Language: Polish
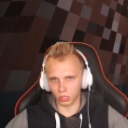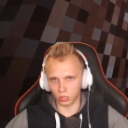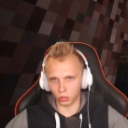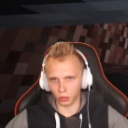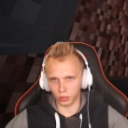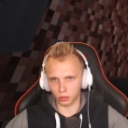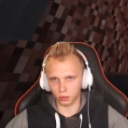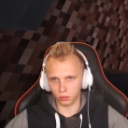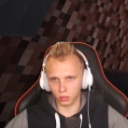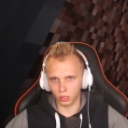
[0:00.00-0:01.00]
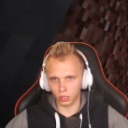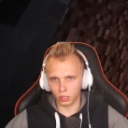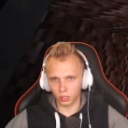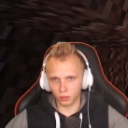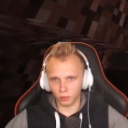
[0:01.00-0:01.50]
Co jest?
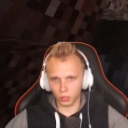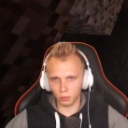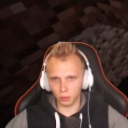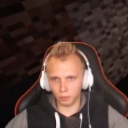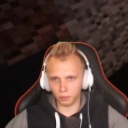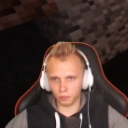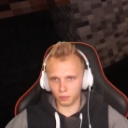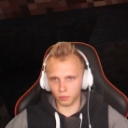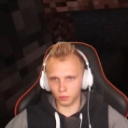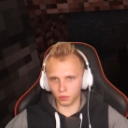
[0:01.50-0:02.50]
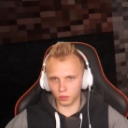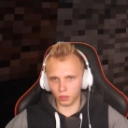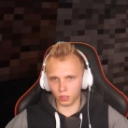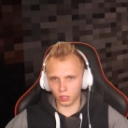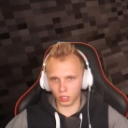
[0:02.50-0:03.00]
Tutaj było
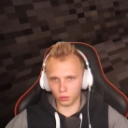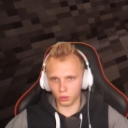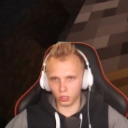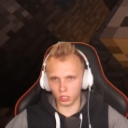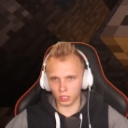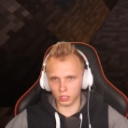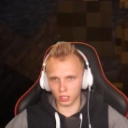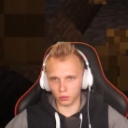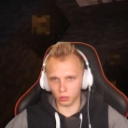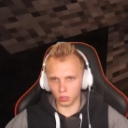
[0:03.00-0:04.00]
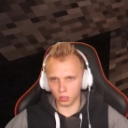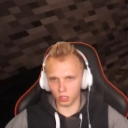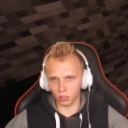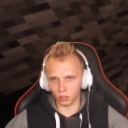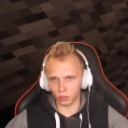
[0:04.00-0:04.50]
takie wyjście na zewnątrz,
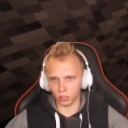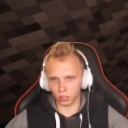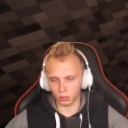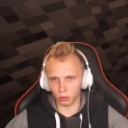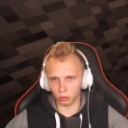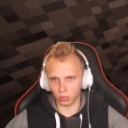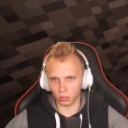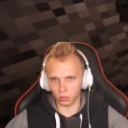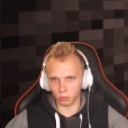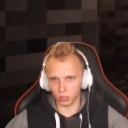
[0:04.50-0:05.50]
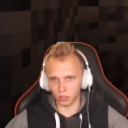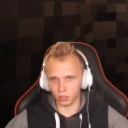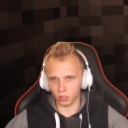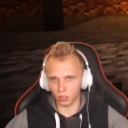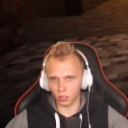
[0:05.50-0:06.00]
nie? O właśnie, chyba tutaj jest to
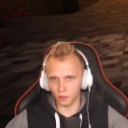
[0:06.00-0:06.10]
miejsce.